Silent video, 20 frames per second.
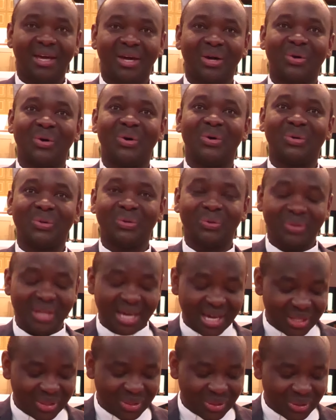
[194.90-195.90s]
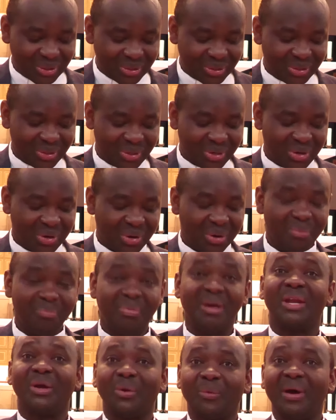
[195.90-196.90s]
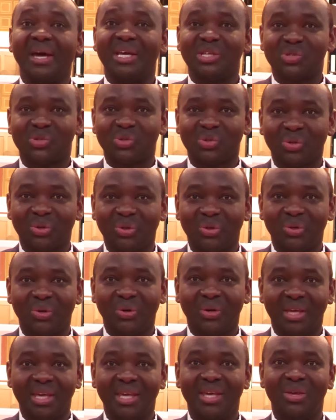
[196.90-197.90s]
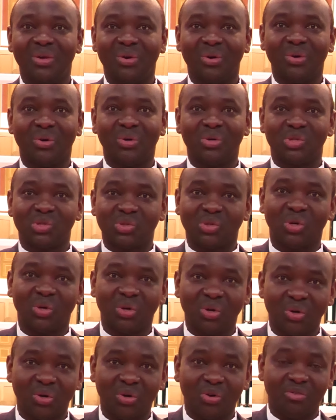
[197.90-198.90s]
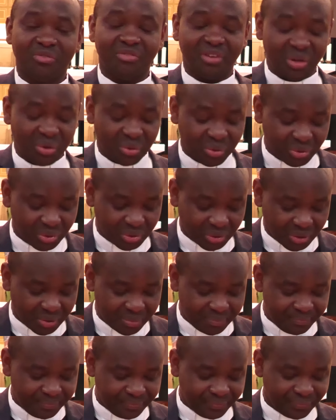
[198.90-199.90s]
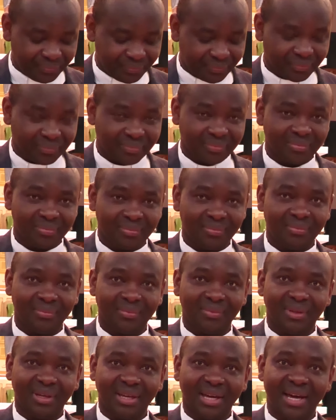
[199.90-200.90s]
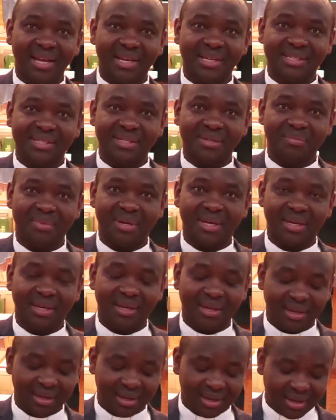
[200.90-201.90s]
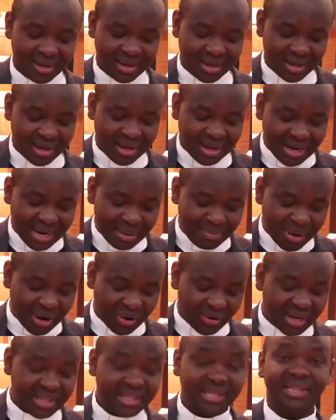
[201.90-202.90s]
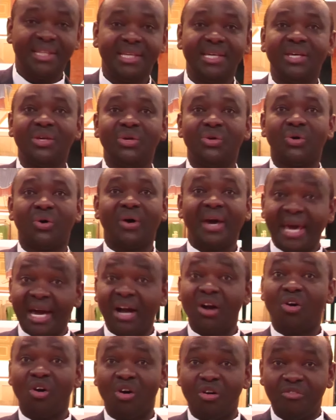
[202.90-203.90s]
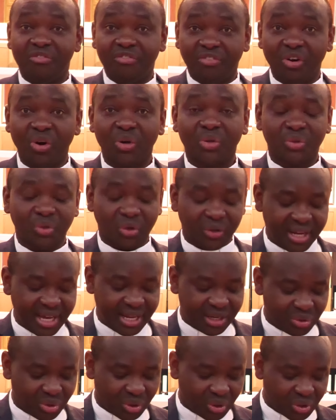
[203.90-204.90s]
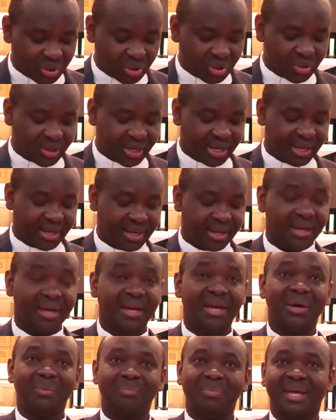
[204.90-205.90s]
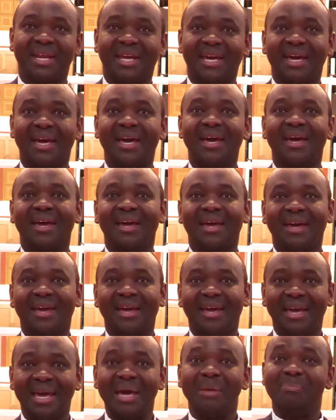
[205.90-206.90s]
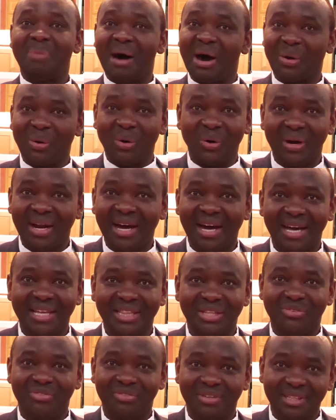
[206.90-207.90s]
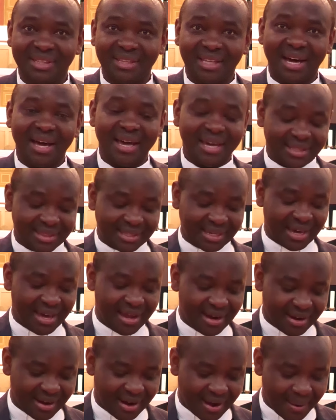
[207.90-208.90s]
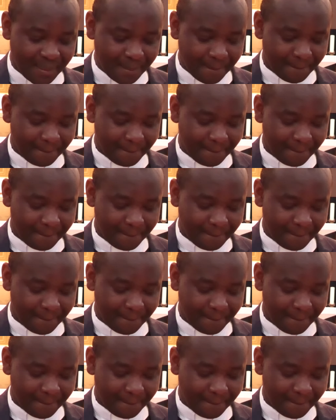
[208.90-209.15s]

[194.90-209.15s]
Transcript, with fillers: concludendo, per questo io sono venuto. Carissimi, la parola di Dio è conforto nel dolore, perché è parola di vita eterna.